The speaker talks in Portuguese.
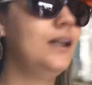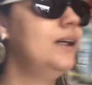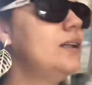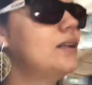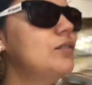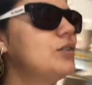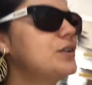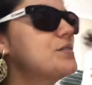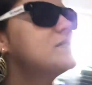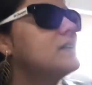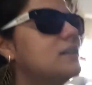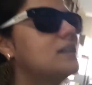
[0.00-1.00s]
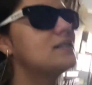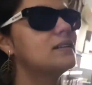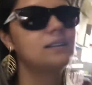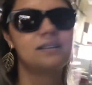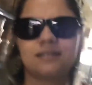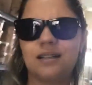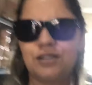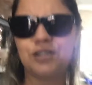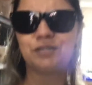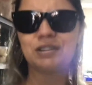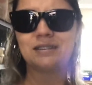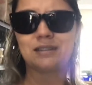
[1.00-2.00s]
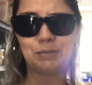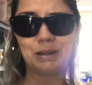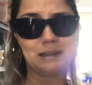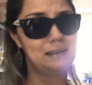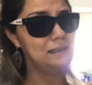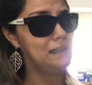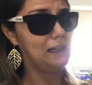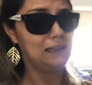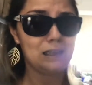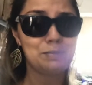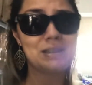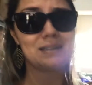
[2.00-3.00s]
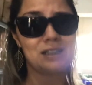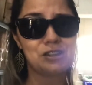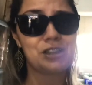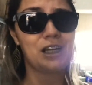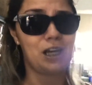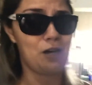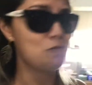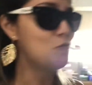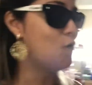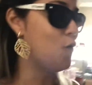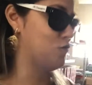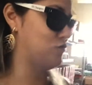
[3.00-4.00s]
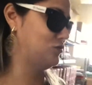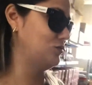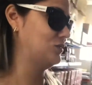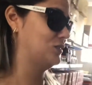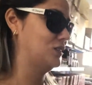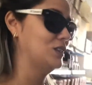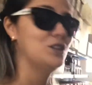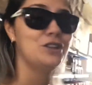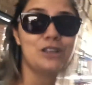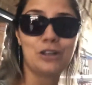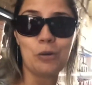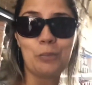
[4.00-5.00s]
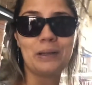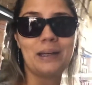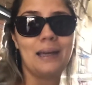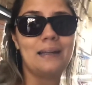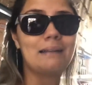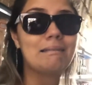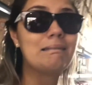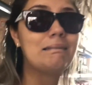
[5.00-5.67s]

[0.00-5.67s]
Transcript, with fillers: então eu tenho certeza que na cidade de vocês também tem. Se aqui na minha cidade, que é um ovo de tão pequena,